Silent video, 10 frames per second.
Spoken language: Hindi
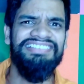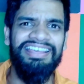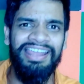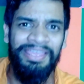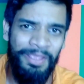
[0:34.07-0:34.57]
जा
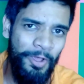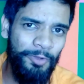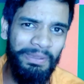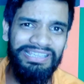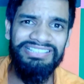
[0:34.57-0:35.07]
रहा है और
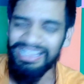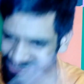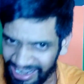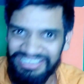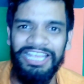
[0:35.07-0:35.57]
भैया चाहे
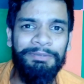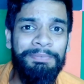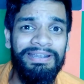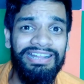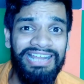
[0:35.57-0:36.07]
घंटा भी
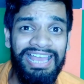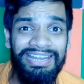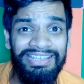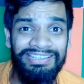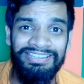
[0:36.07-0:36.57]
फर्क ना आ
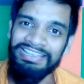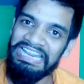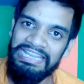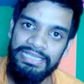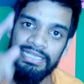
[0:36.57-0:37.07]
रहे
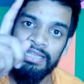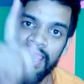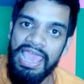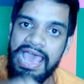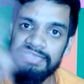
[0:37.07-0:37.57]
लेकिन
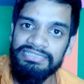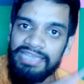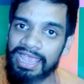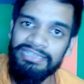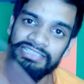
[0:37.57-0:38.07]
हैश
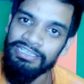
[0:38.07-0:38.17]
टैग